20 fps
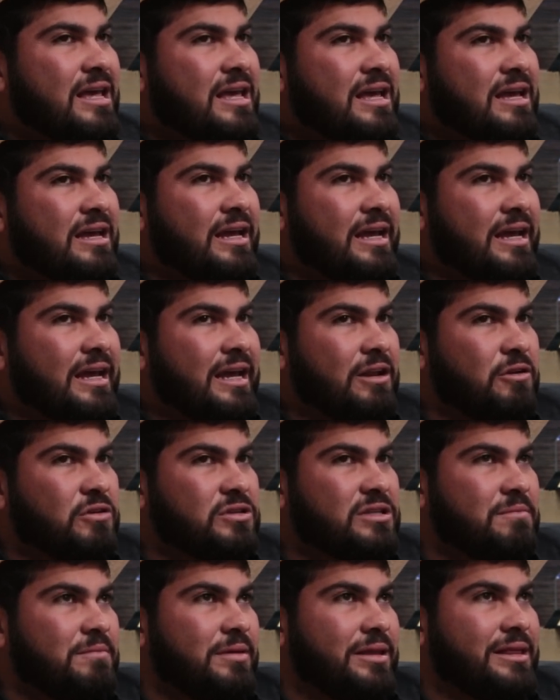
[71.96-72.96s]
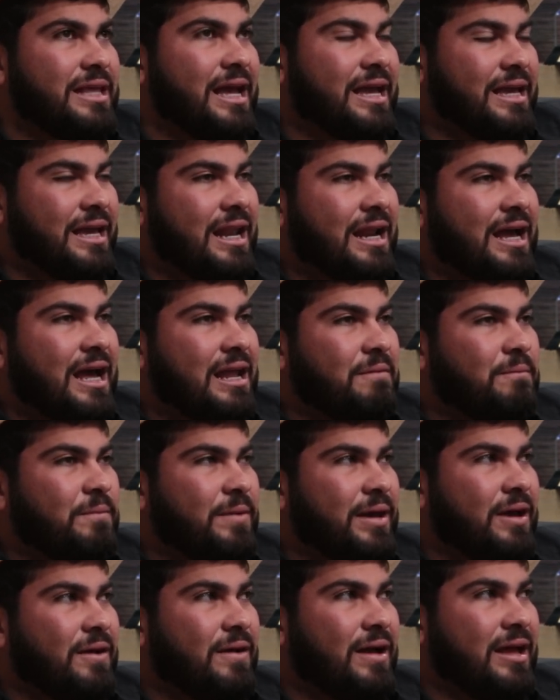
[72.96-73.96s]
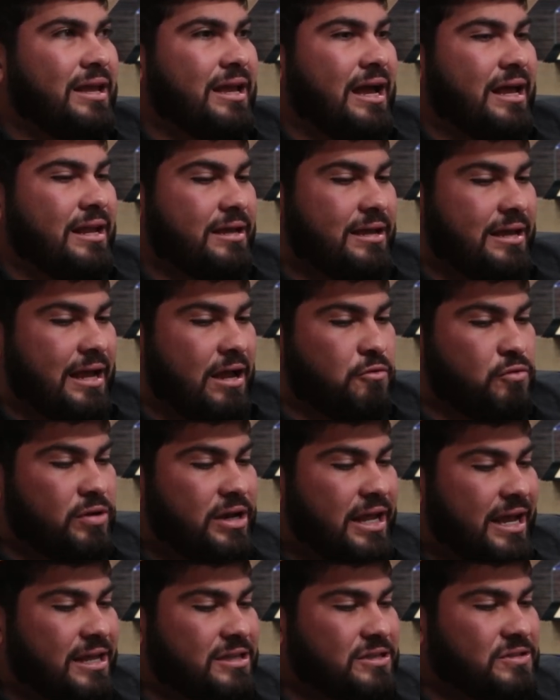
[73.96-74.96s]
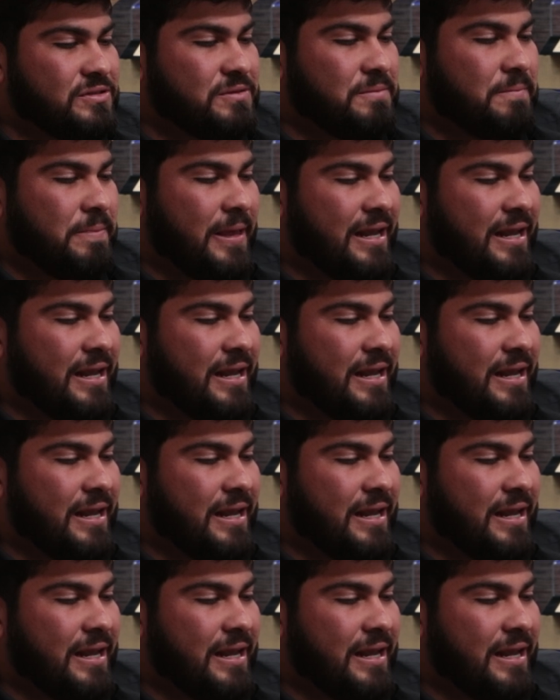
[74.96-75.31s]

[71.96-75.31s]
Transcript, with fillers: Y los invité ahí al jaripeo, a, un lienzo,